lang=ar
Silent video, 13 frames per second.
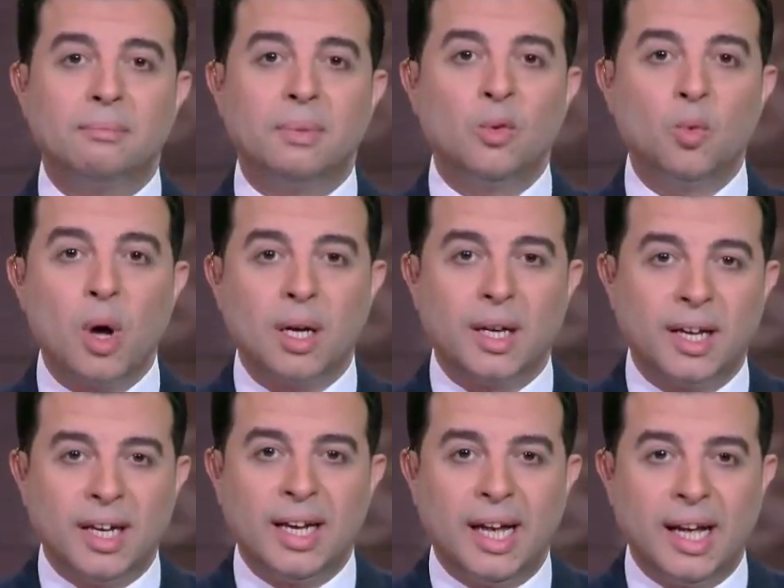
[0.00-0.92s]
من
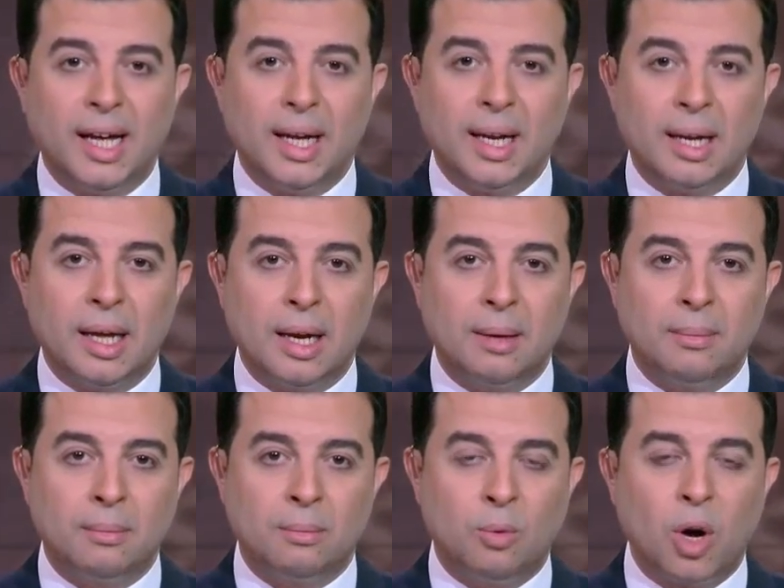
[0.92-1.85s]
واقع الحال
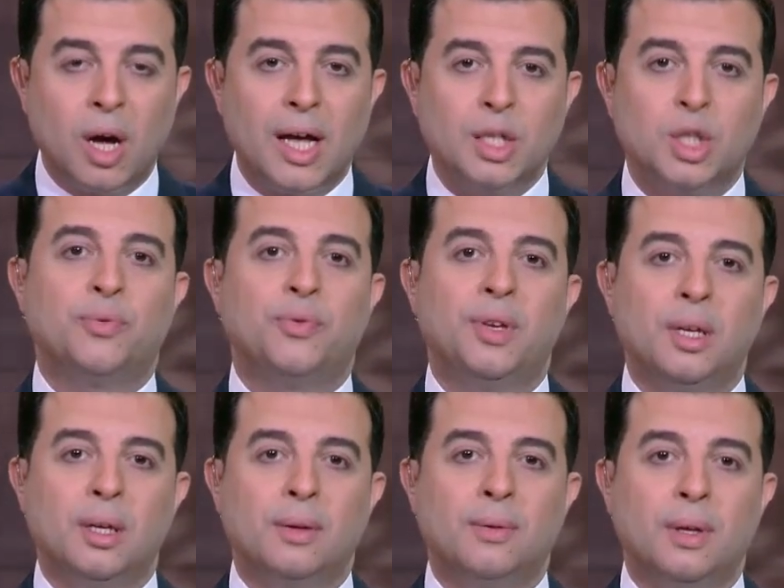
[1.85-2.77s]
المعاش
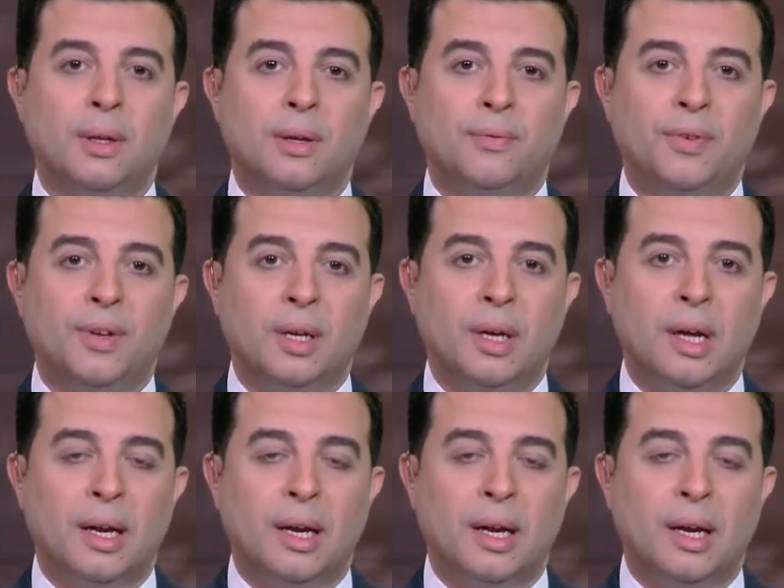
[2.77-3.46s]
في في